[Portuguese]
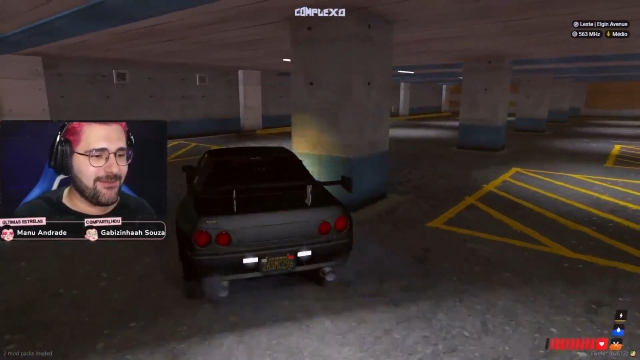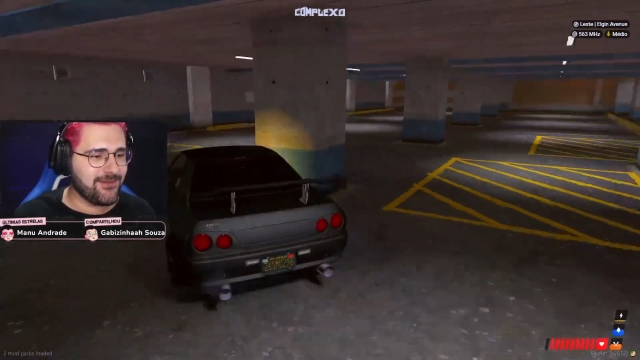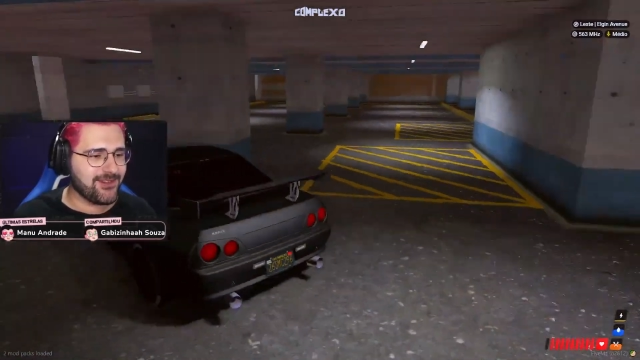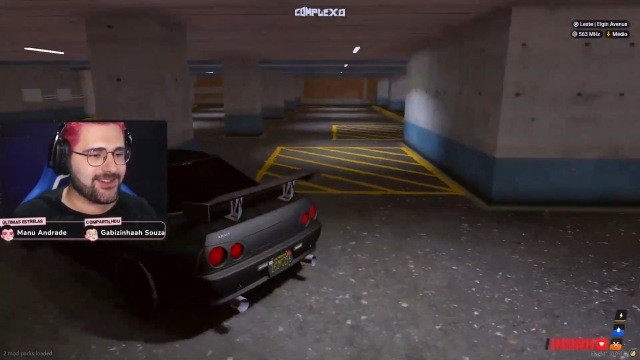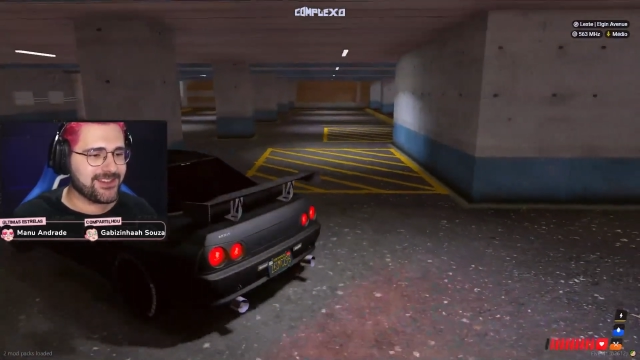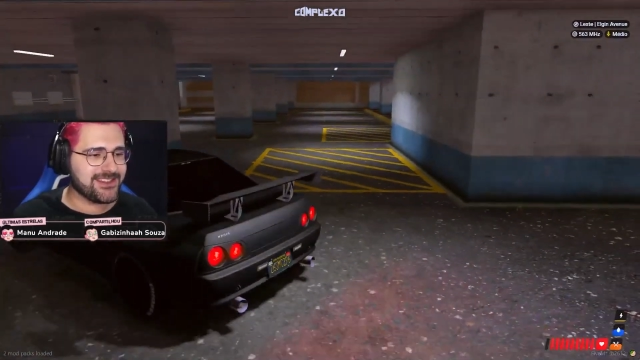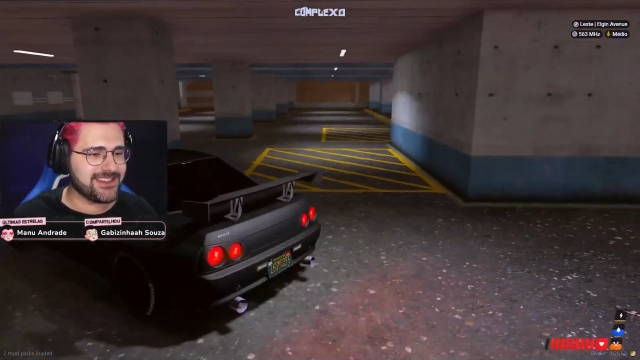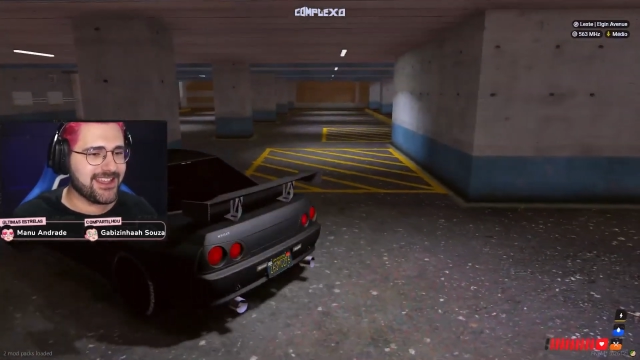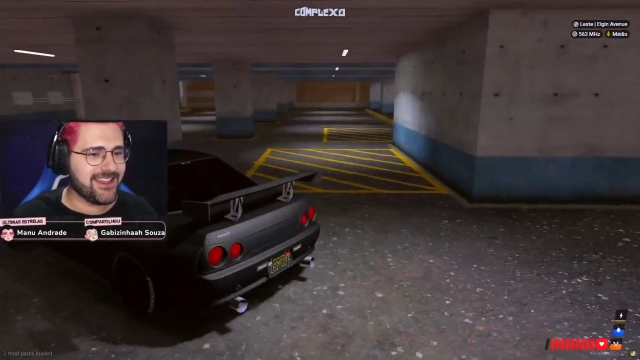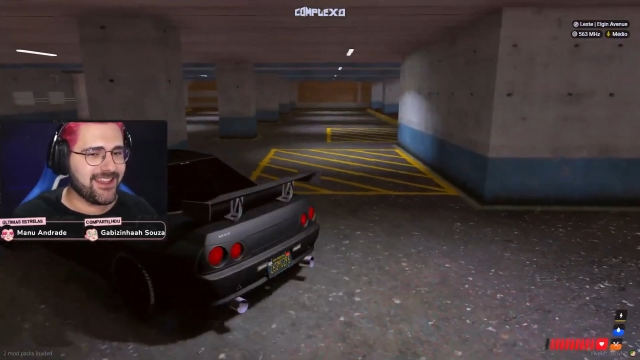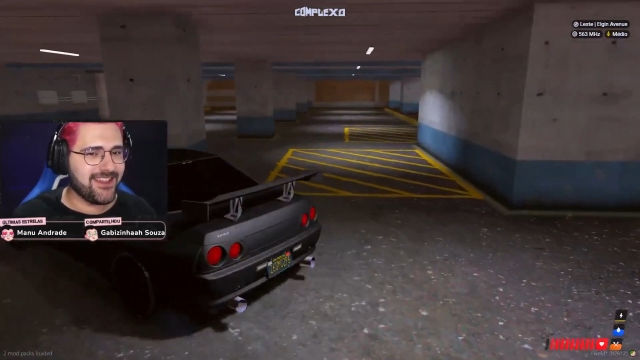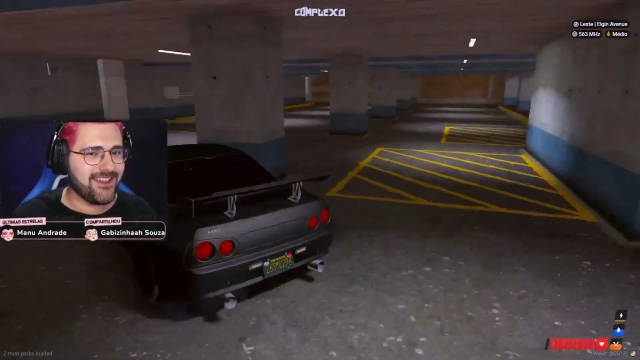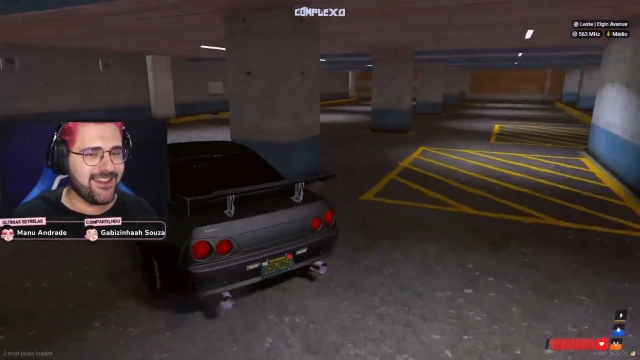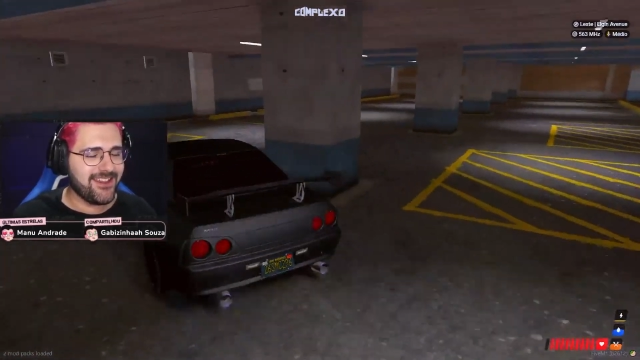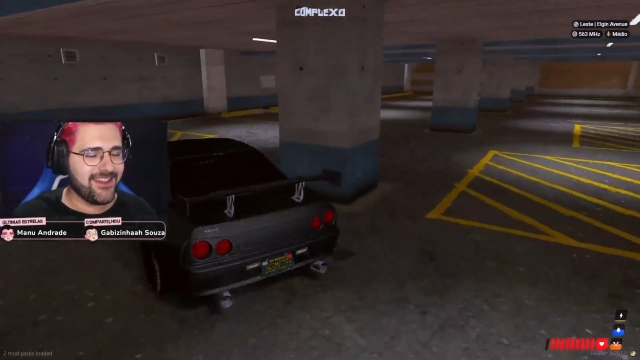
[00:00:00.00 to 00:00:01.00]
Não, moça? vai
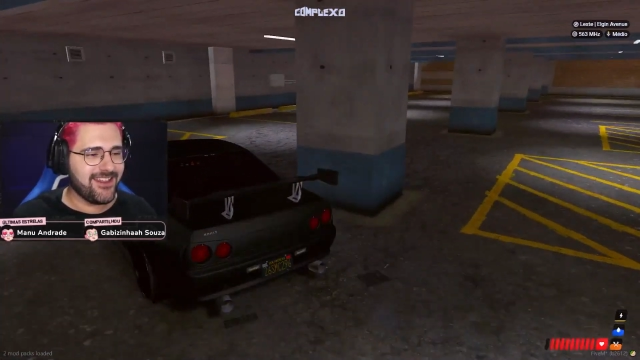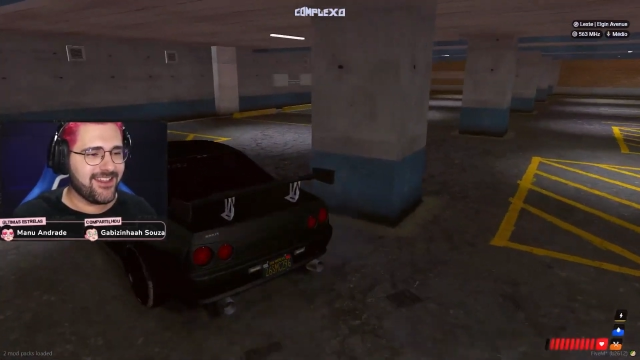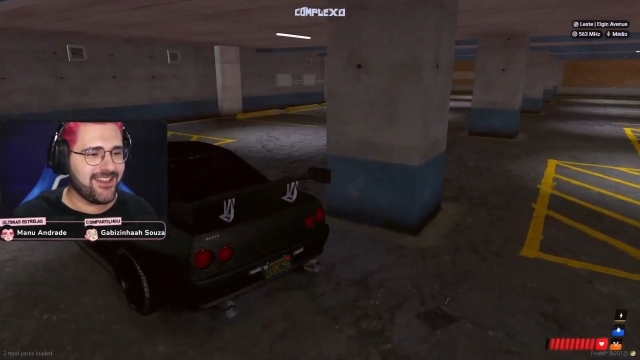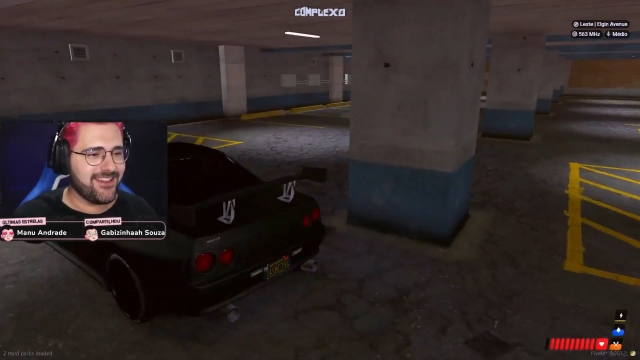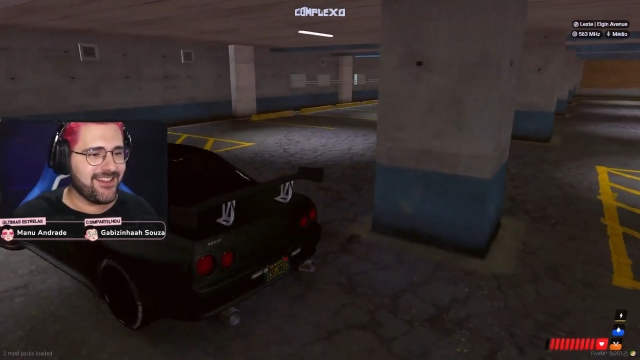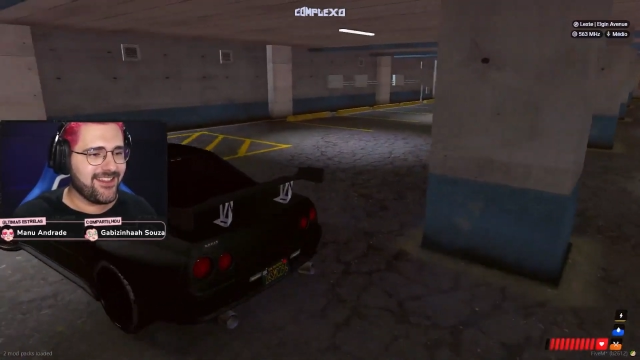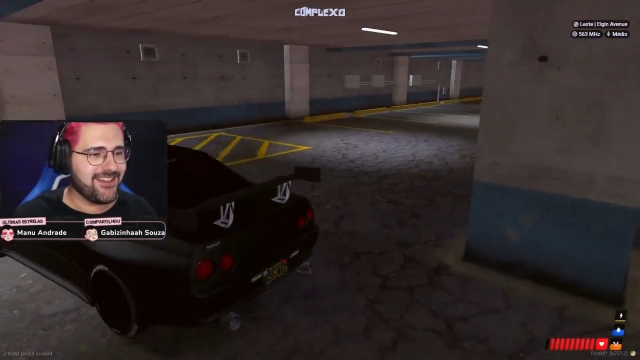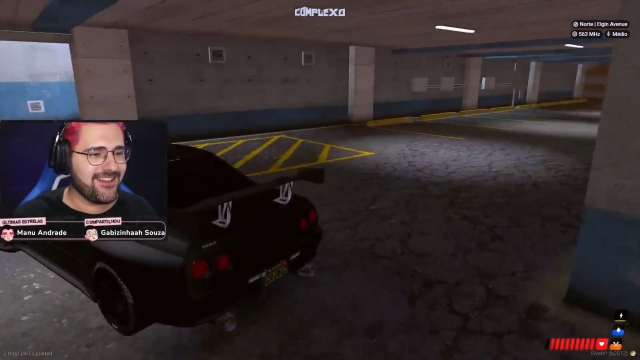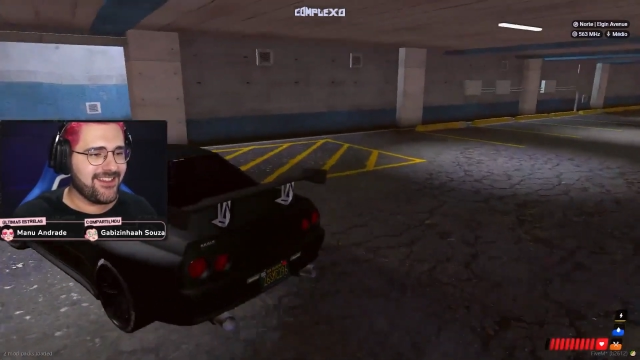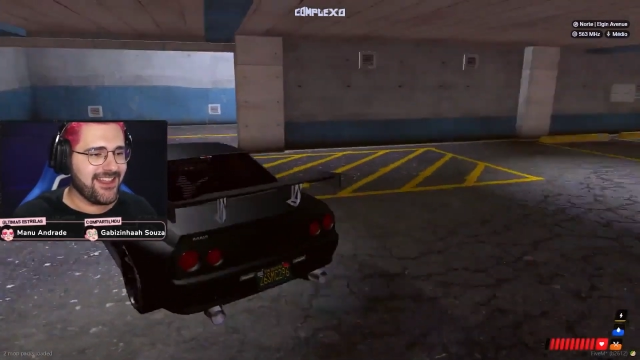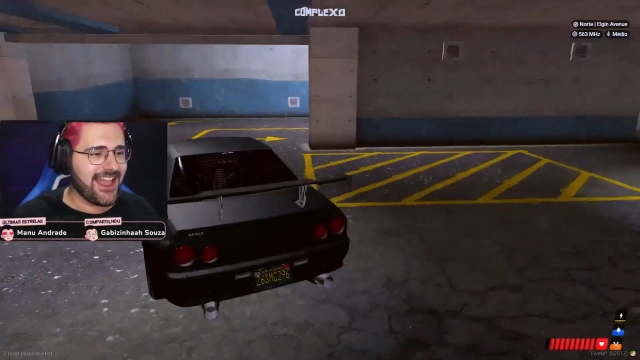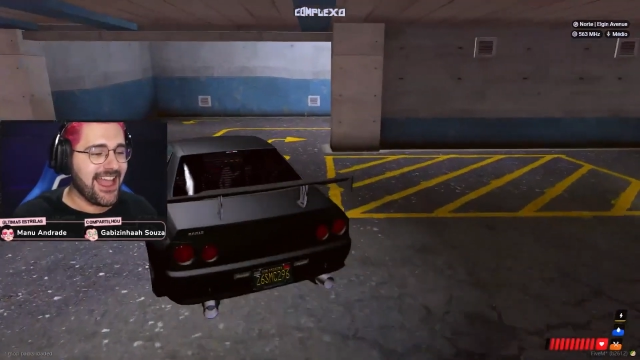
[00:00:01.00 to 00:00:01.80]
ser nós duas.